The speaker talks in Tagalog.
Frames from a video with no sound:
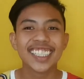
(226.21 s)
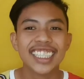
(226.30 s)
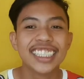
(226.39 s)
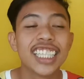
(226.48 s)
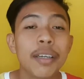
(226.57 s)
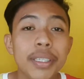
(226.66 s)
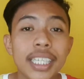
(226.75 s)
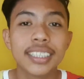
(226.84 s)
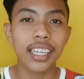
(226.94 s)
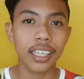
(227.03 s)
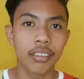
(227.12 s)
Ah, sabi niya
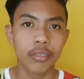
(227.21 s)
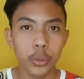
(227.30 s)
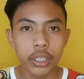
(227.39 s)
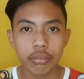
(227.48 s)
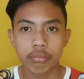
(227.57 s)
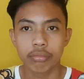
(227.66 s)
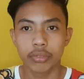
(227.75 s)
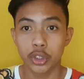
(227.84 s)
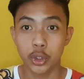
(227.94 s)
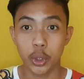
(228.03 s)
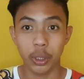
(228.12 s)
sa akin, uy,
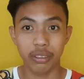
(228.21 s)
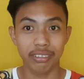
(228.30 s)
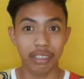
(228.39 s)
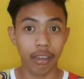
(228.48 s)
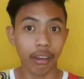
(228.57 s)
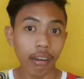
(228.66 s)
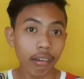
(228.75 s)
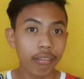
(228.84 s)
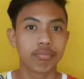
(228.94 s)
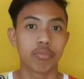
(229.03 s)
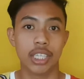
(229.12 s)
single?
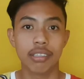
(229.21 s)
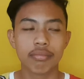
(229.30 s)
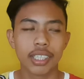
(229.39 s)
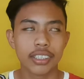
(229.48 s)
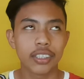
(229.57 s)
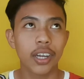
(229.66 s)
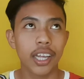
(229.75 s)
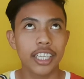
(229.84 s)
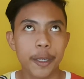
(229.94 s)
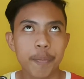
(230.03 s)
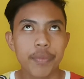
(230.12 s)
So
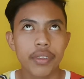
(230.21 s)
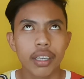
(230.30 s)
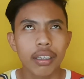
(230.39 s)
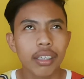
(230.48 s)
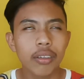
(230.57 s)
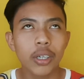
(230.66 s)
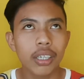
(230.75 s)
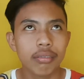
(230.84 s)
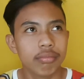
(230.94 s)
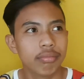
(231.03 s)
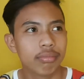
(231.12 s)
ganyan. Ako,
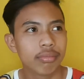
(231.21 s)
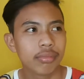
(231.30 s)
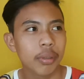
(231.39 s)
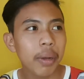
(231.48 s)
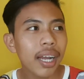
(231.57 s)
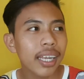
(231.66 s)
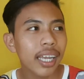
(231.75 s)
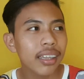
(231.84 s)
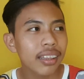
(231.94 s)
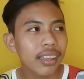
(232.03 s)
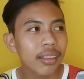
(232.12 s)

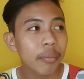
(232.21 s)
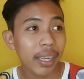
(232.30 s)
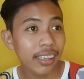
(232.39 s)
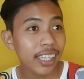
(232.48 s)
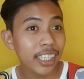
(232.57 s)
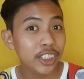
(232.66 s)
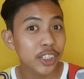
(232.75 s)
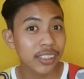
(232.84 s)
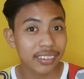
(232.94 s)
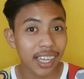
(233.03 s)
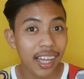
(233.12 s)
bakit? May
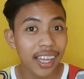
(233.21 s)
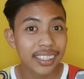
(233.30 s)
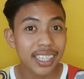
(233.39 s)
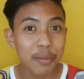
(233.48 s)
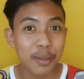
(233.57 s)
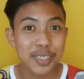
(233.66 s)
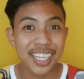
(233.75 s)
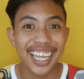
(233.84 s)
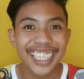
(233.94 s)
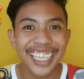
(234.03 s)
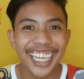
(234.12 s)
intention ka? Sabi ko sa
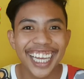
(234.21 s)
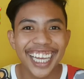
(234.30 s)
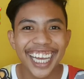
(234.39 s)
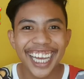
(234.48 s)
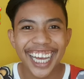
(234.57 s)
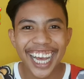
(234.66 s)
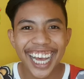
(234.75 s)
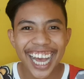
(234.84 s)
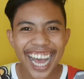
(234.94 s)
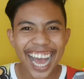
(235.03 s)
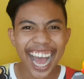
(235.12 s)
kanya.
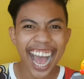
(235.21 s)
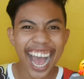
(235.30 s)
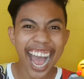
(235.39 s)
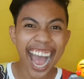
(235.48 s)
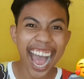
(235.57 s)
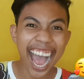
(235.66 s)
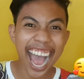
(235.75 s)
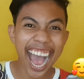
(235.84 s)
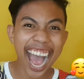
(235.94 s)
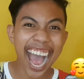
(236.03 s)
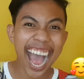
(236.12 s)
Kimi no
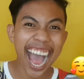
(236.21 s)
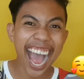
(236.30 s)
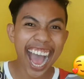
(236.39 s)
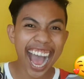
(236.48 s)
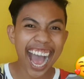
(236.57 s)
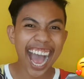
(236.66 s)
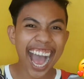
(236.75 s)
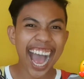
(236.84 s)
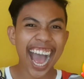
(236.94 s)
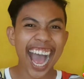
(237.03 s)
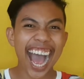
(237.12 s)
toriko ni
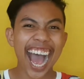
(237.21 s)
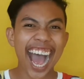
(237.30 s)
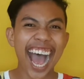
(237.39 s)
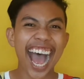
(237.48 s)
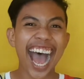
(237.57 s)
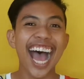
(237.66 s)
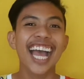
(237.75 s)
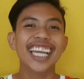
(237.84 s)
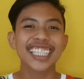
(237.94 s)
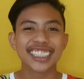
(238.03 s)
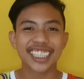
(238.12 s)
natte shima.
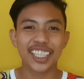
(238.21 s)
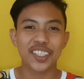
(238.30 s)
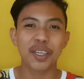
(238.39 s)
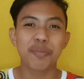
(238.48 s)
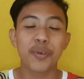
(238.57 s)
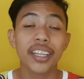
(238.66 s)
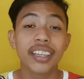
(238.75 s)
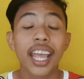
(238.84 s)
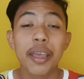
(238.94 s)
Straight to the point.